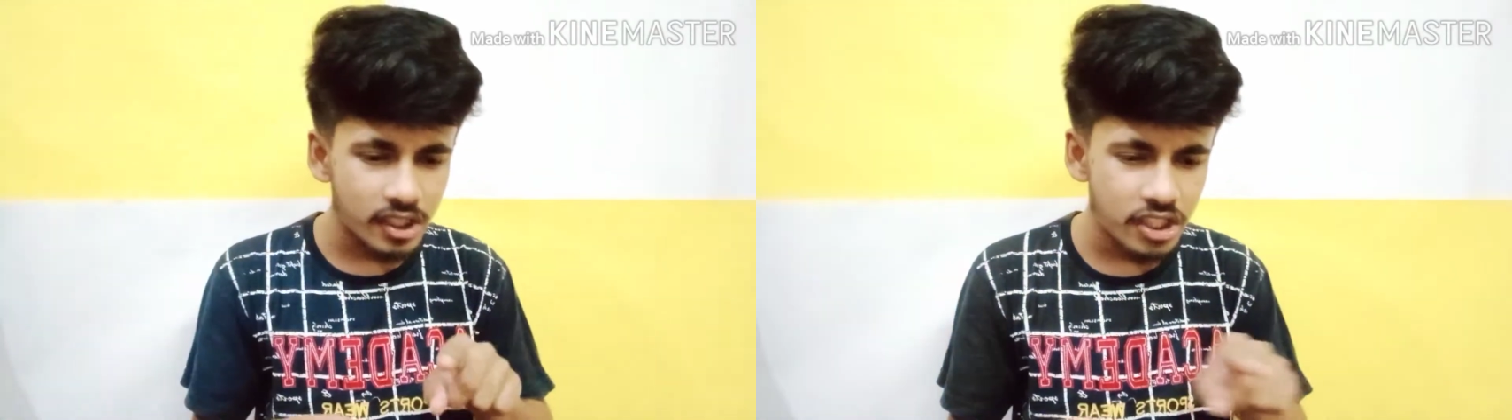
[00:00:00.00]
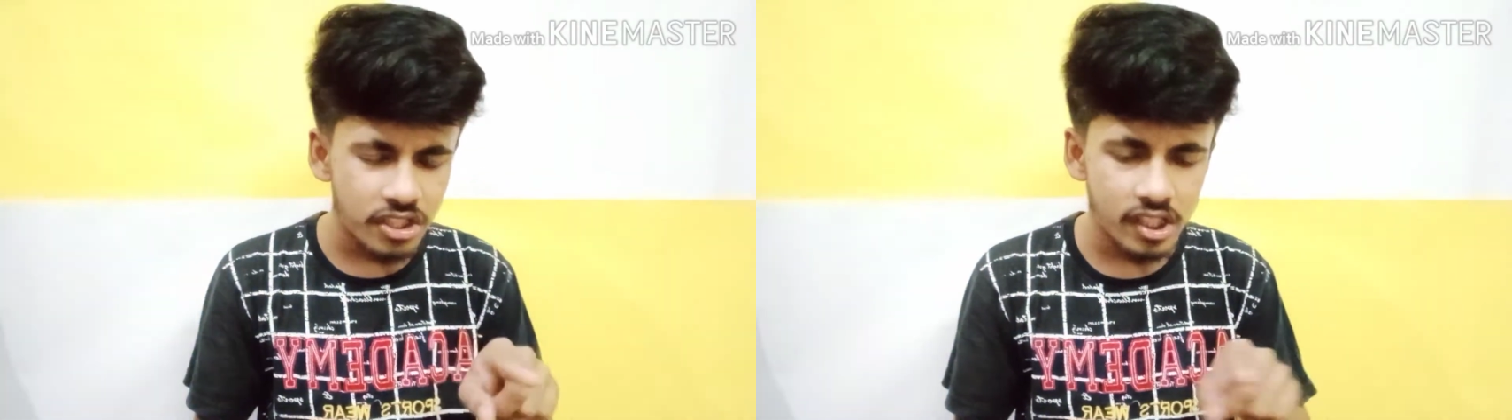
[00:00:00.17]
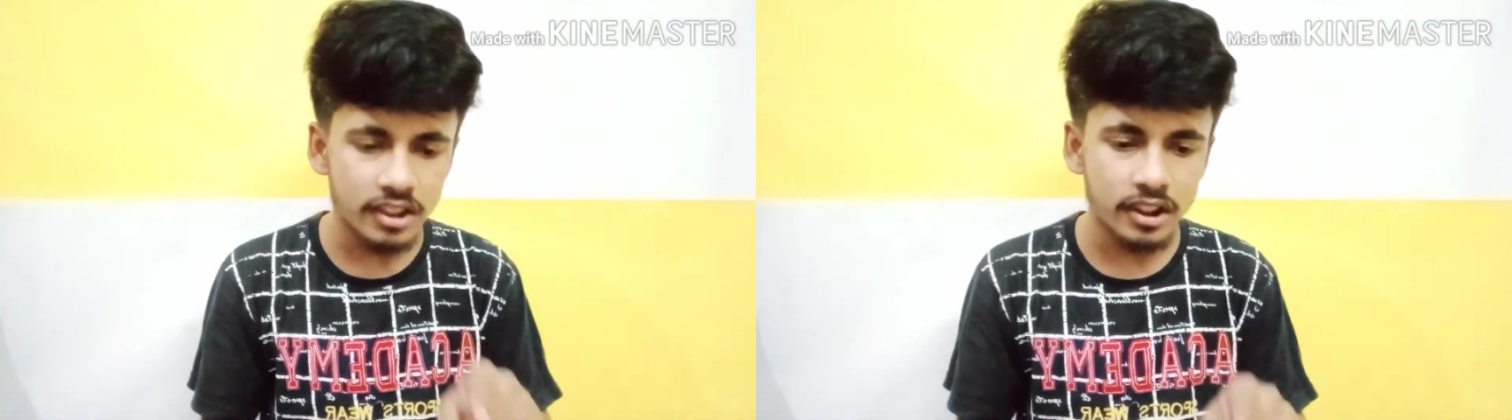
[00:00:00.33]

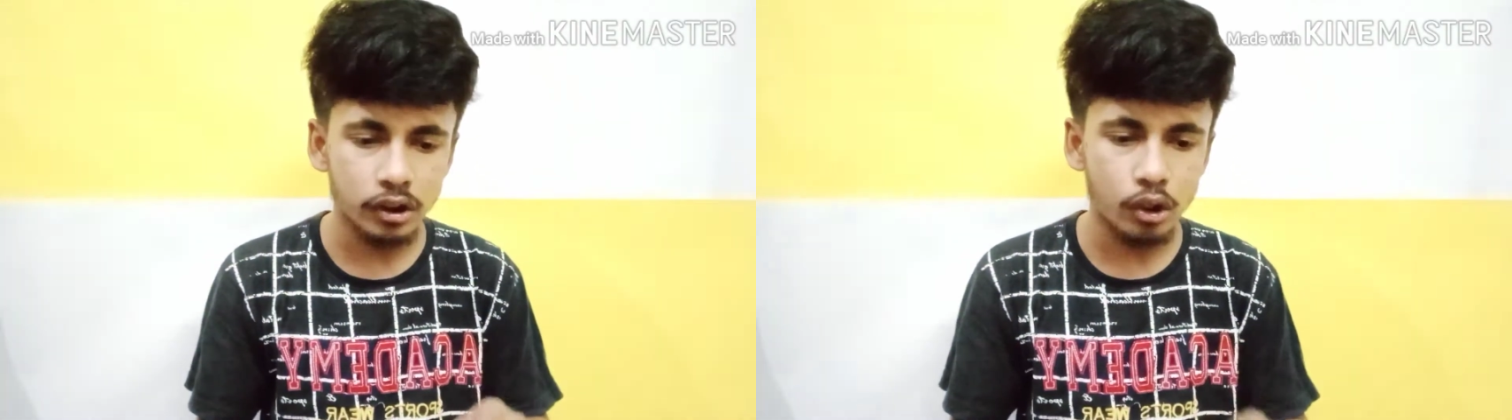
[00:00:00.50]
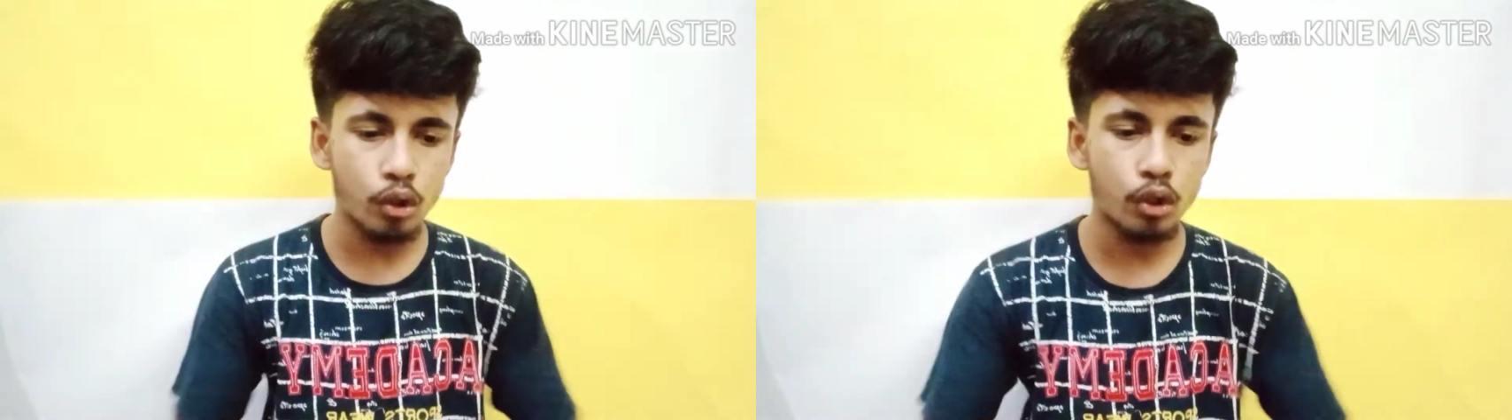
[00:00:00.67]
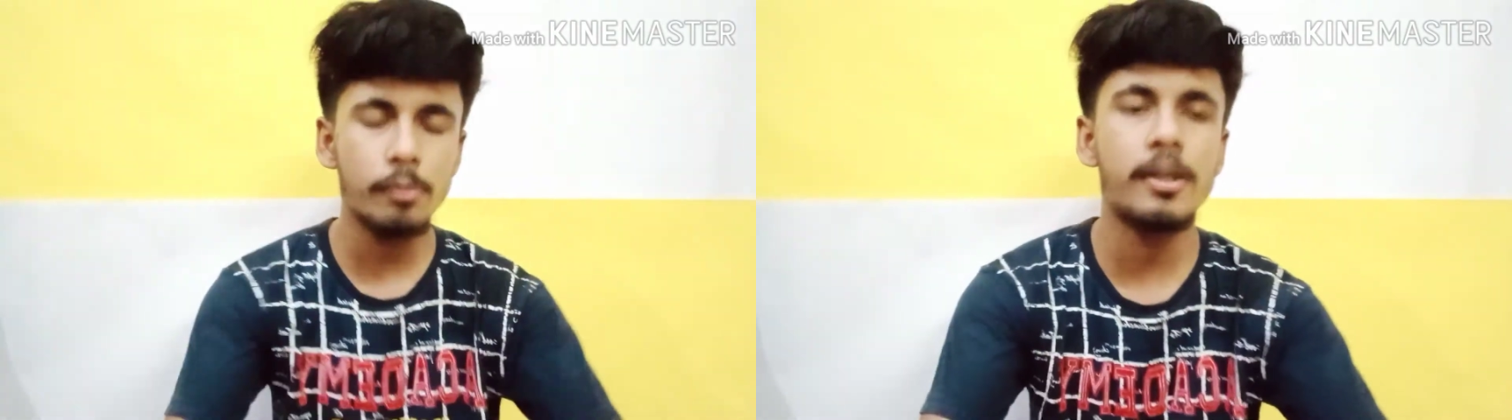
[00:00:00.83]
नीचे देख सकता हूँ
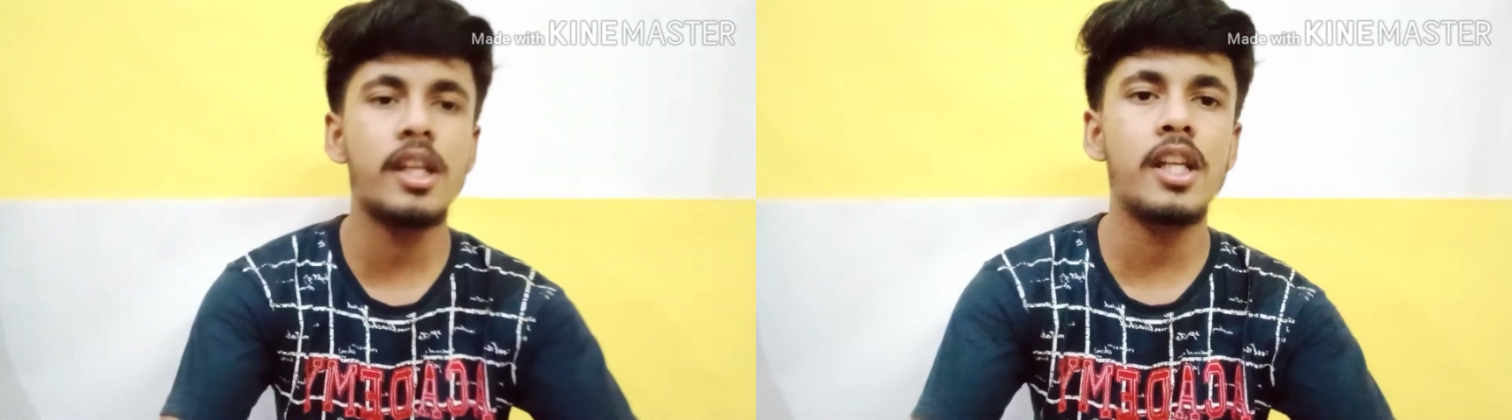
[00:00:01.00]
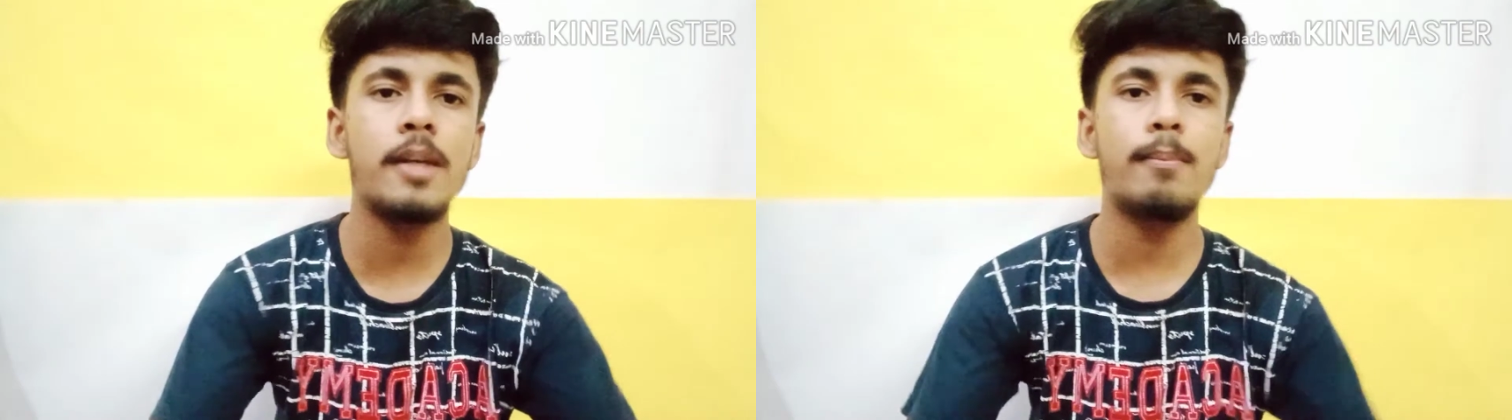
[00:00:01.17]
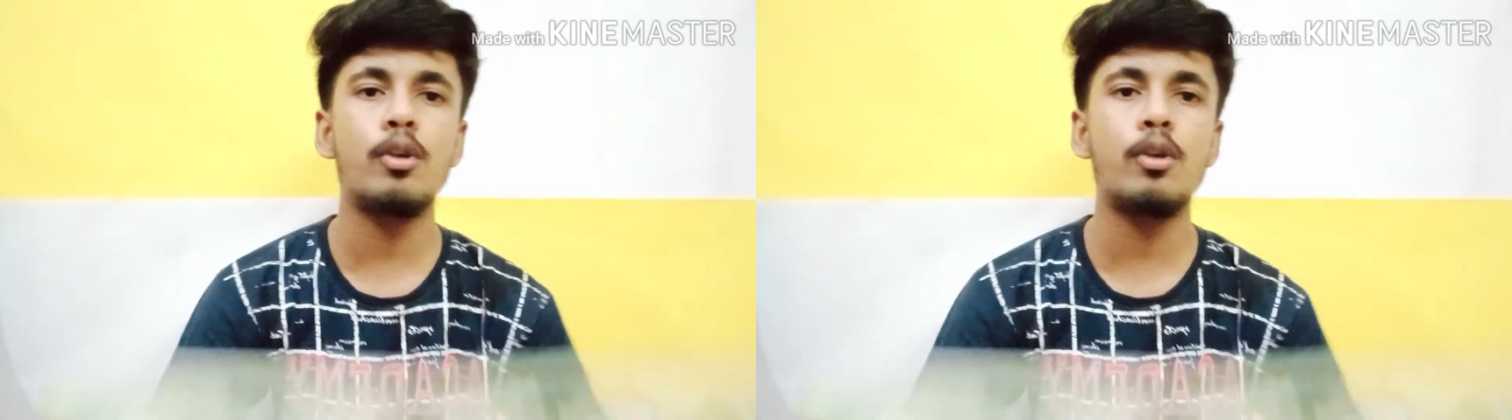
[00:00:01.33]
क्योंकि मैंने ये